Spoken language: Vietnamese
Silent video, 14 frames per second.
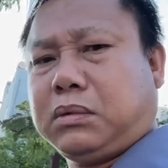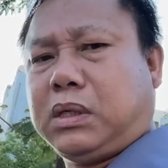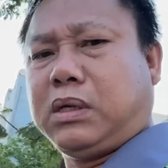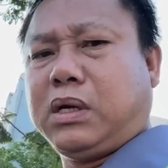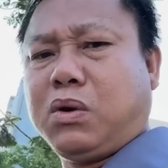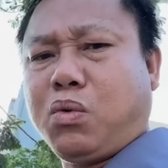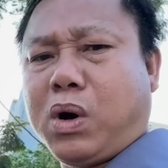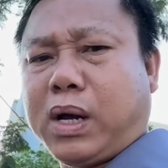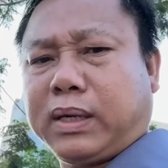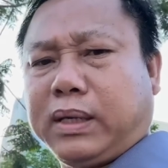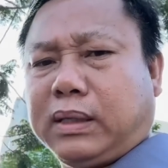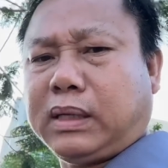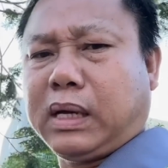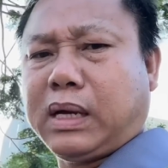liên quan
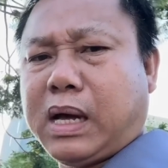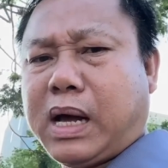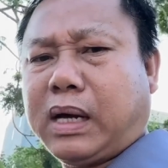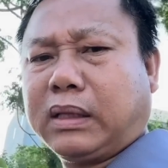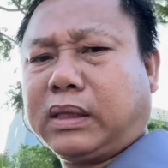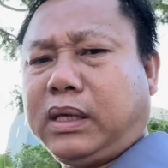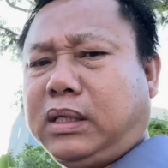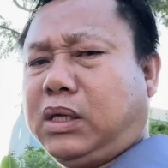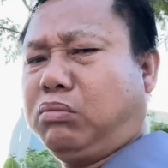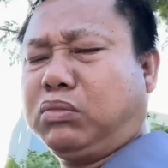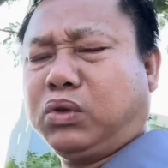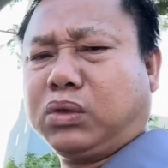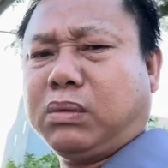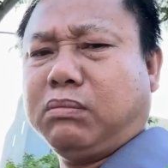đến ngân hàng tín
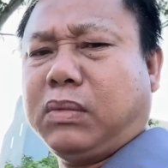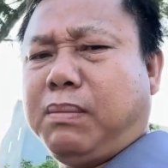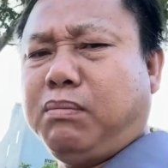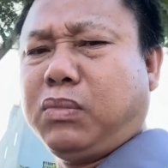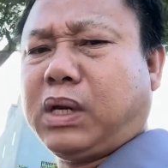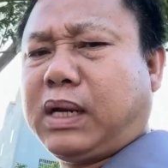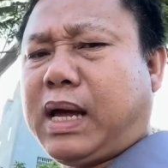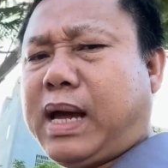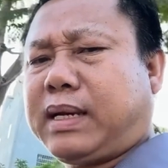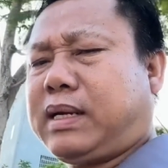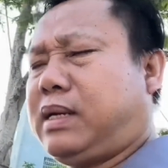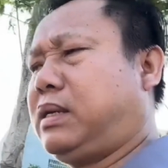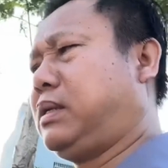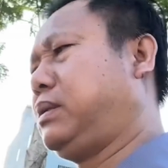dụng được tùm lum và la
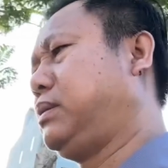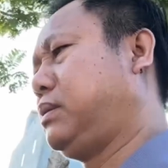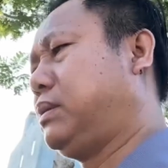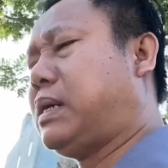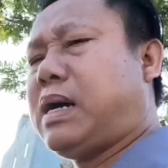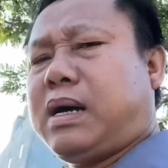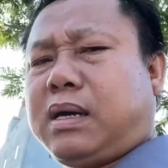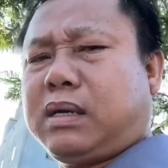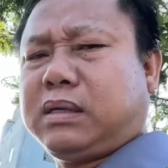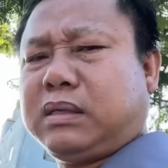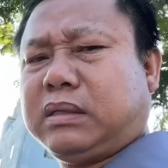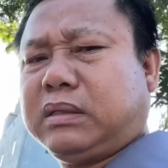đó đó